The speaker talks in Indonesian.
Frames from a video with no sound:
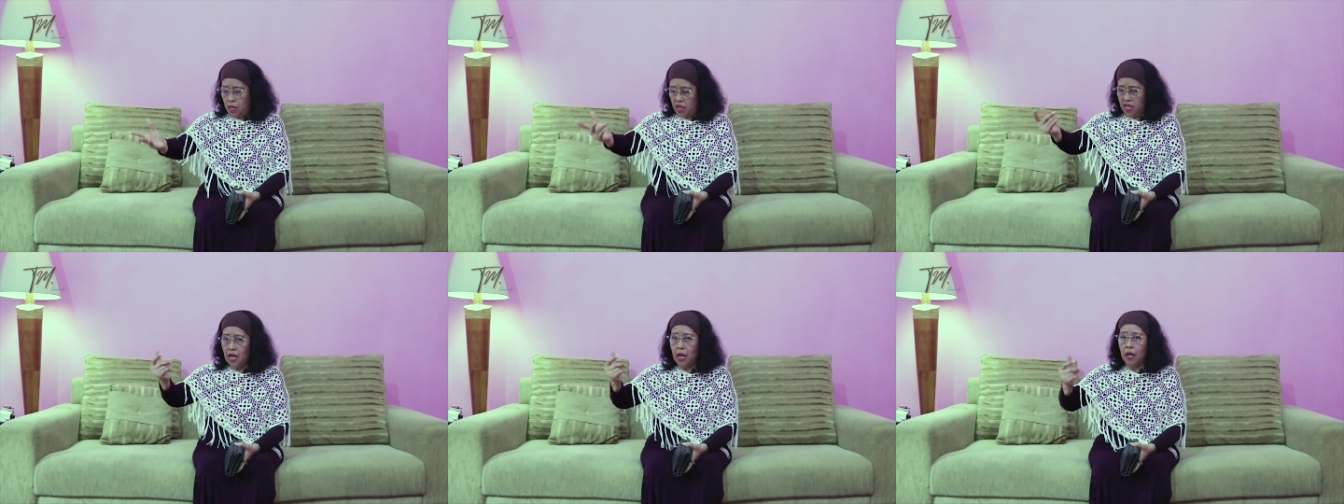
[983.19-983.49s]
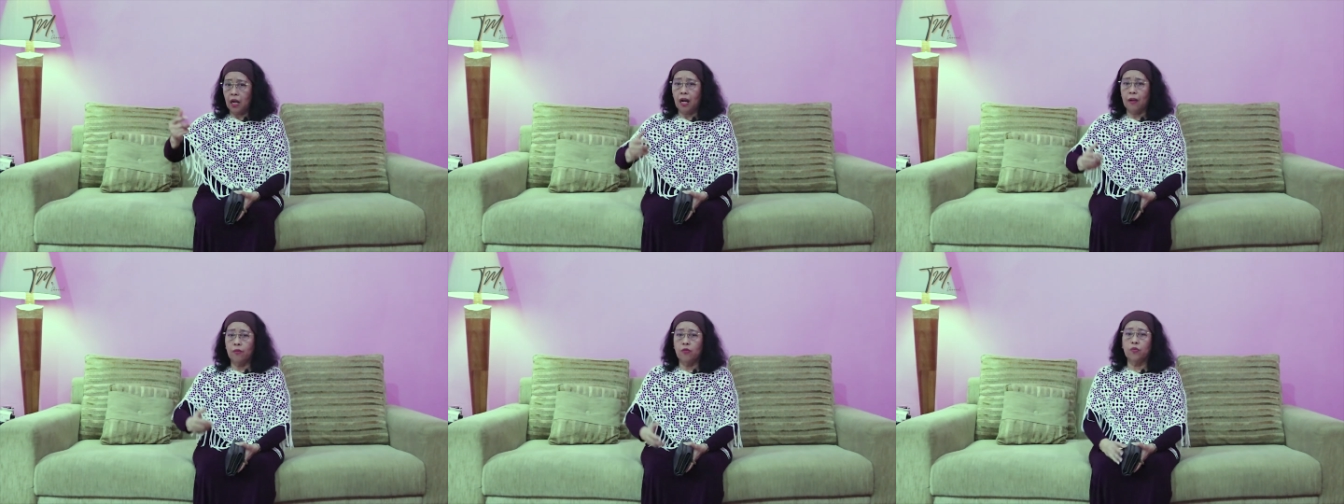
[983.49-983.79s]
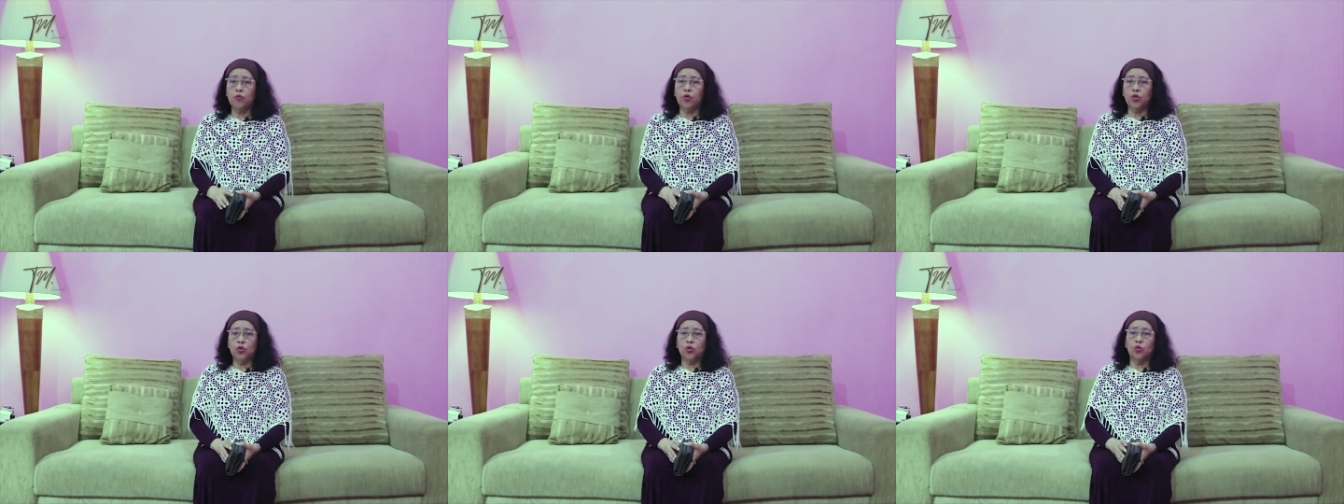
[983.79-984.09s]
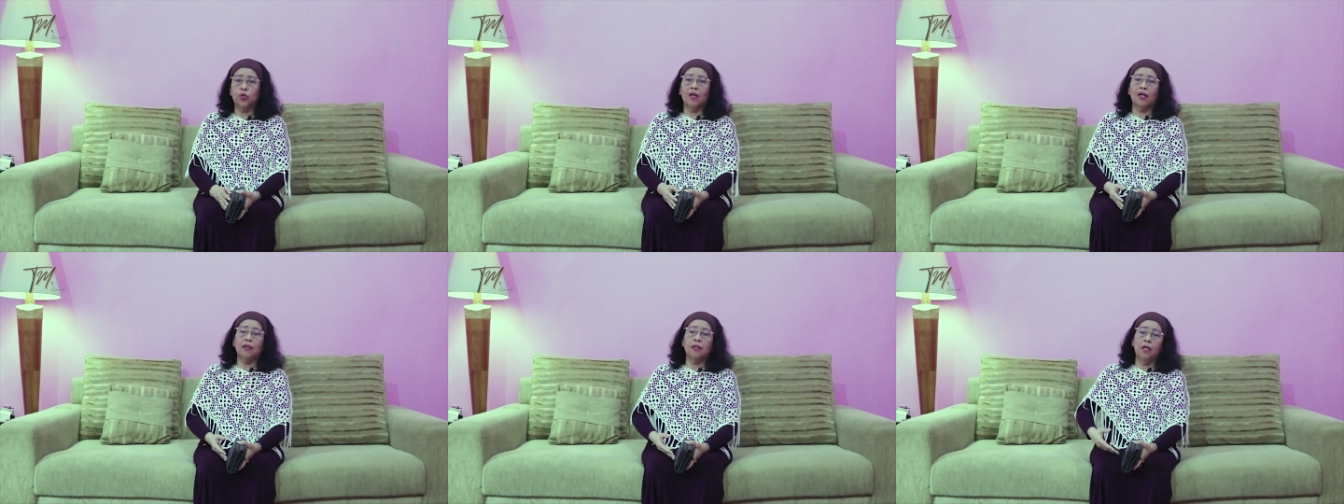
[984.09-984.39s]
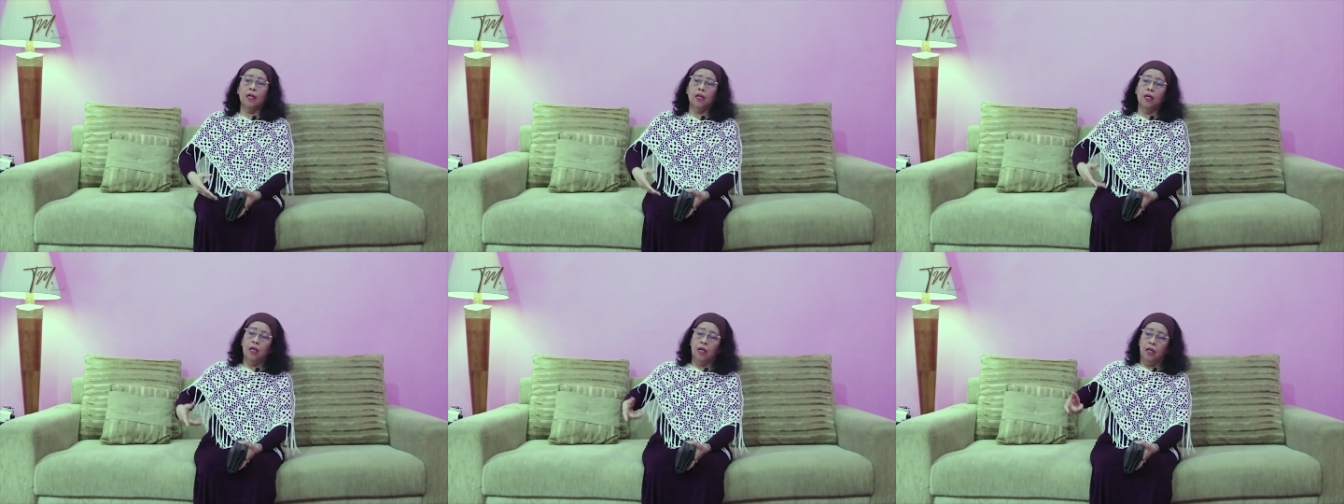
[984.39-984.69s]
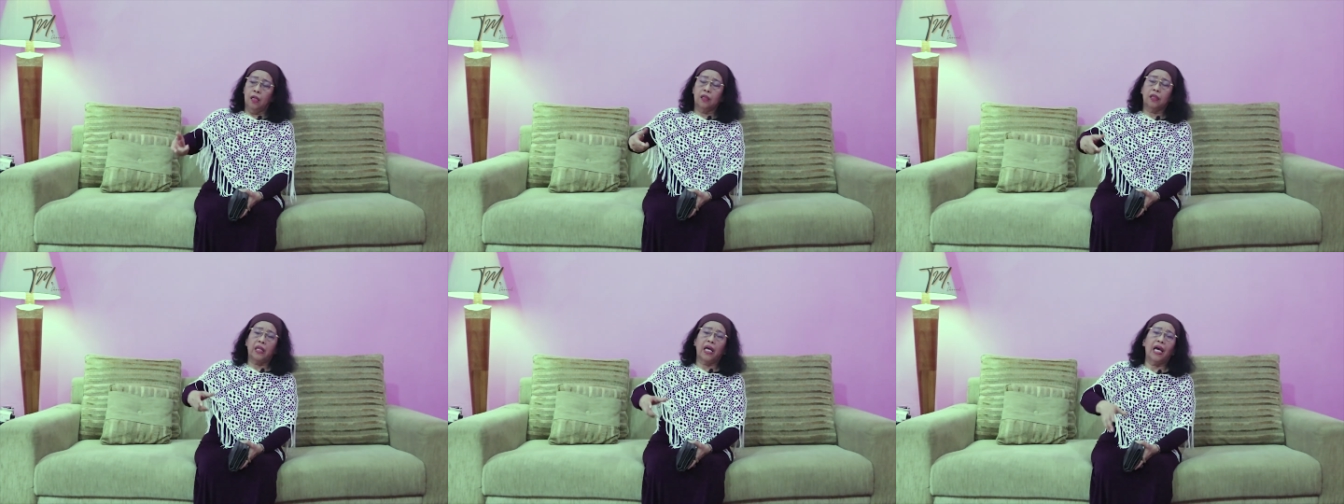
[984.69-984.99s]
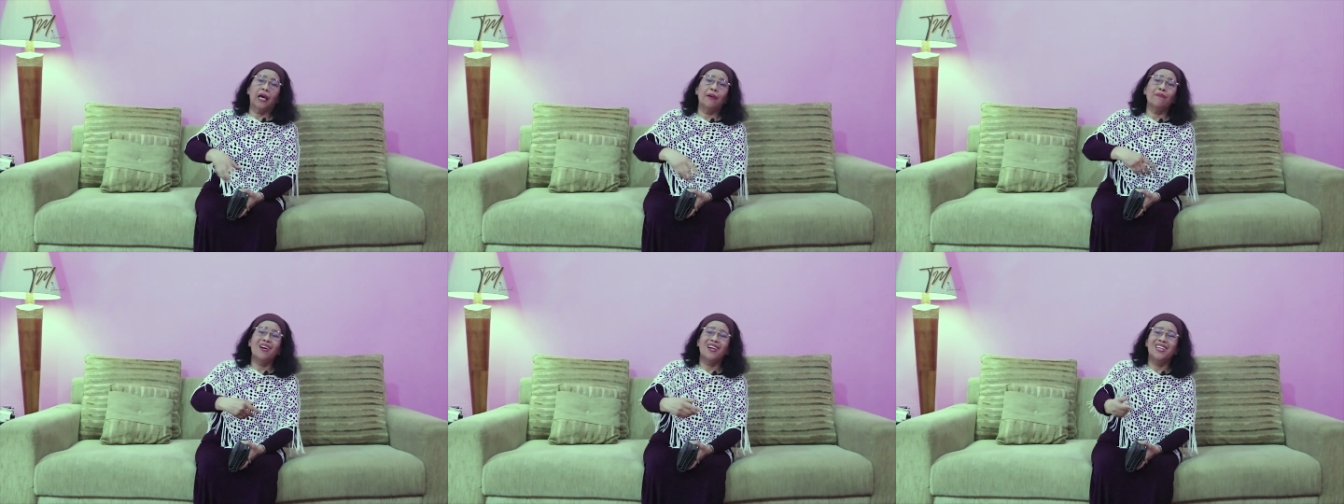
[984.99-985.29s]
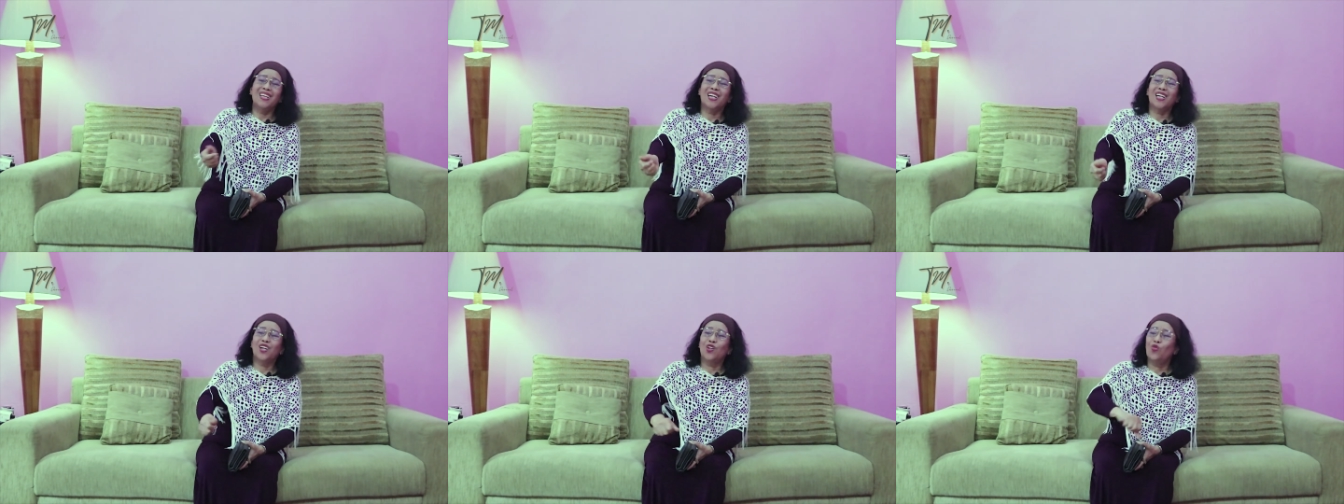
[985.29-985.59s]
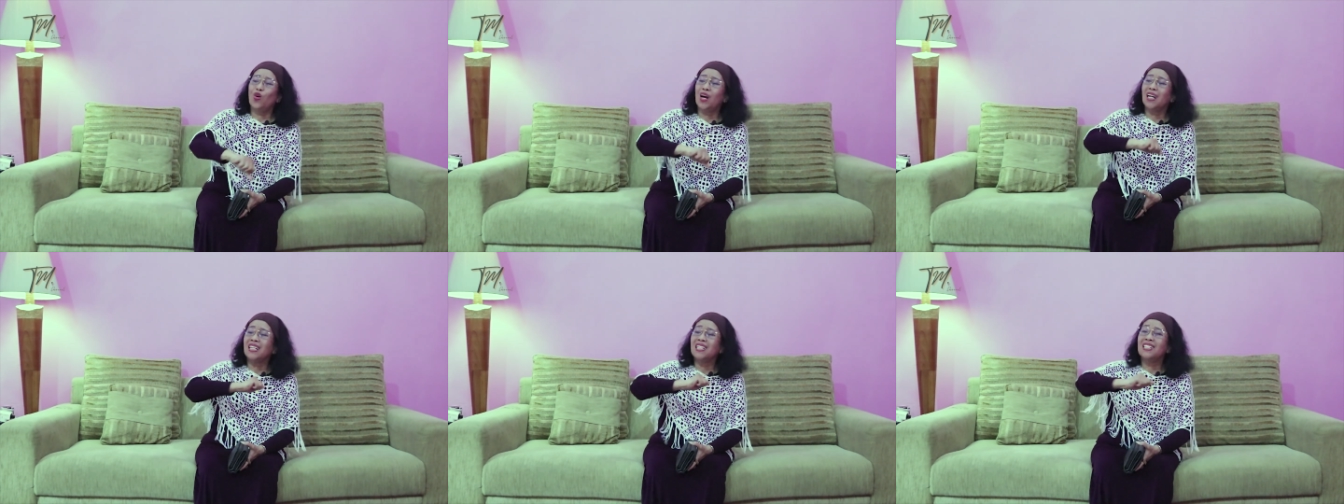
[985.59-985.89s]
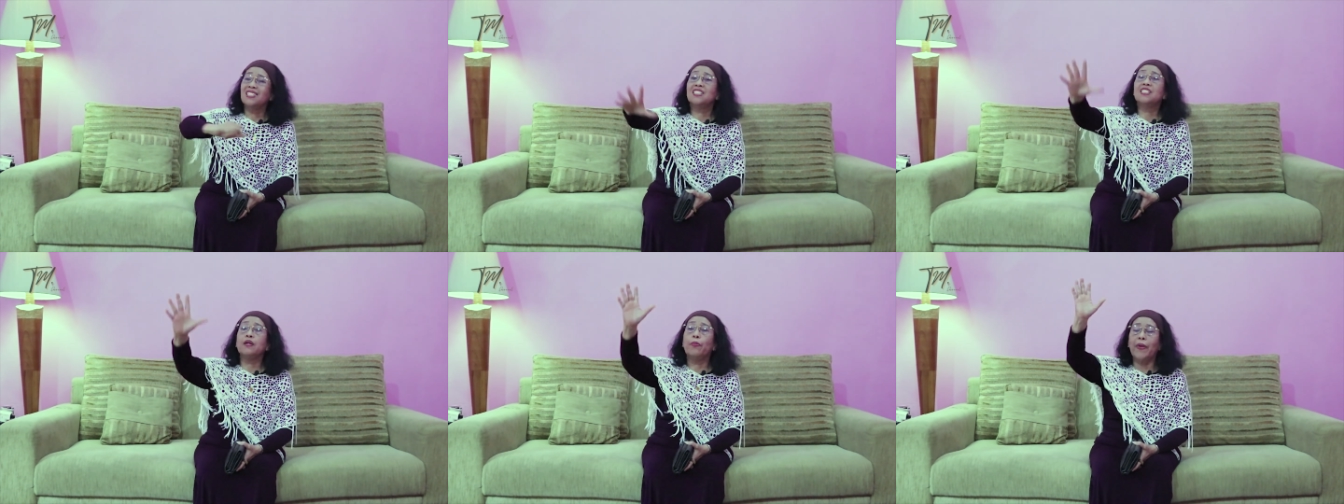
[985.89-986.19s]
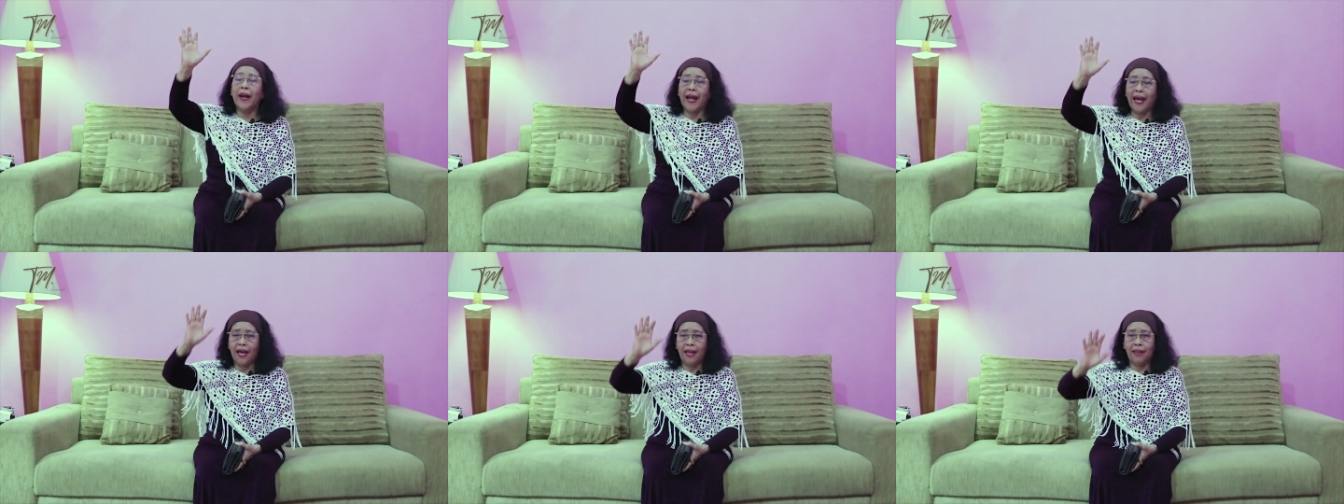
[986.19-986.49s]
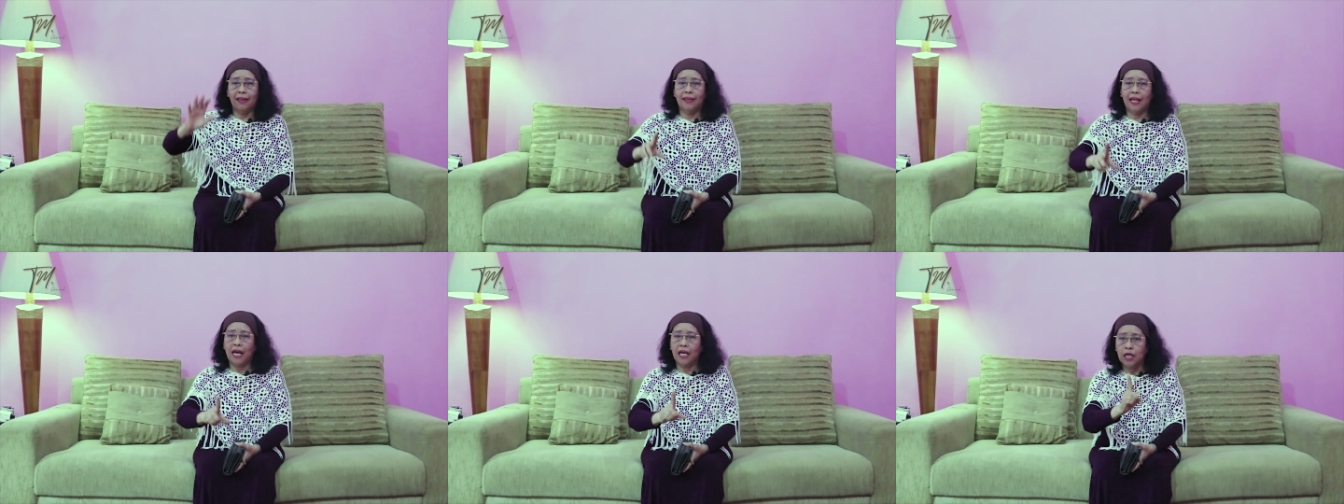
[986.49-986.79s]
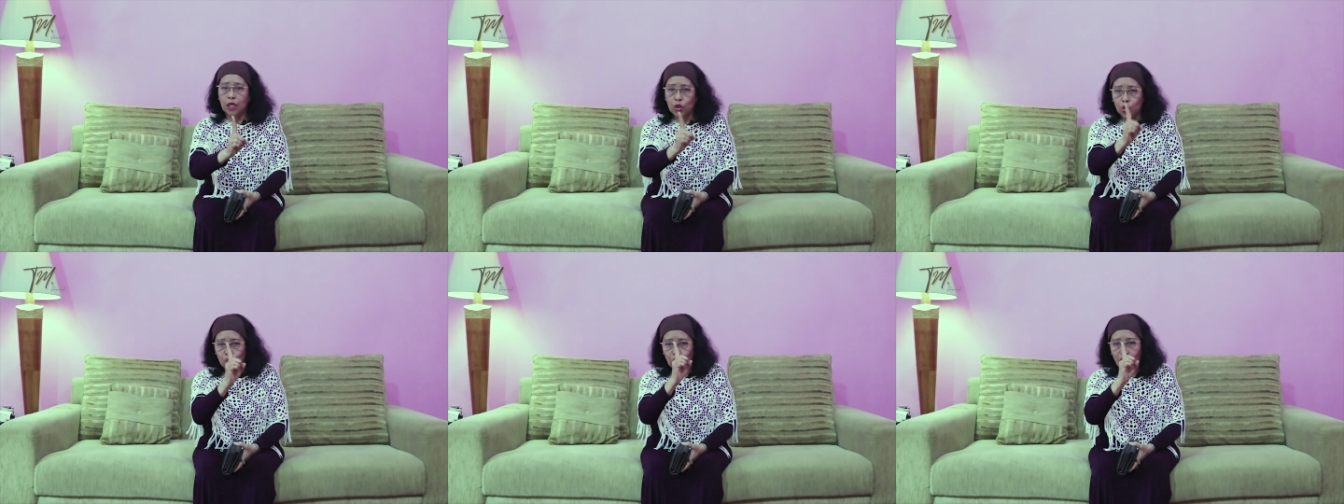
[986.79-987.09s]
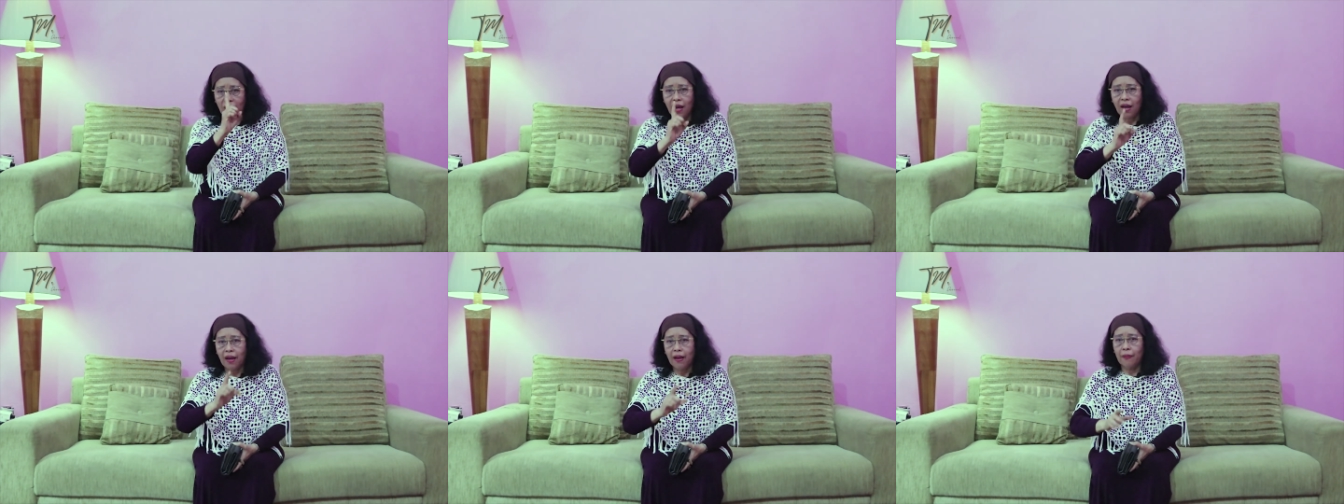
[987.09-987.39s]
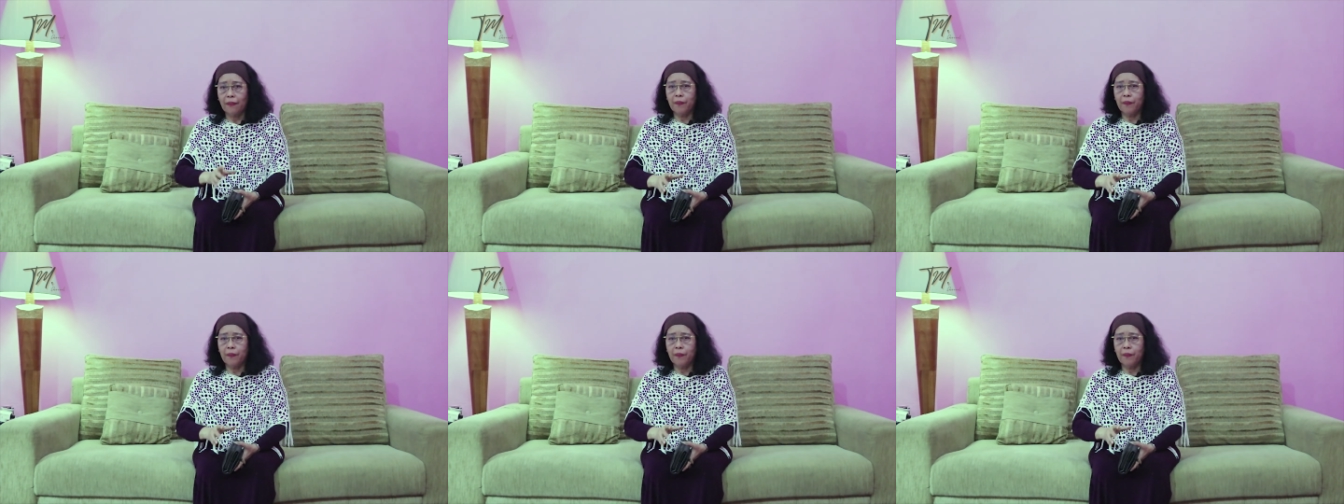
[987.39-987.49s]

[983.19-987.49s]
Yang kamu butuhkan? TM hanya itu jebret. Nah, itulah.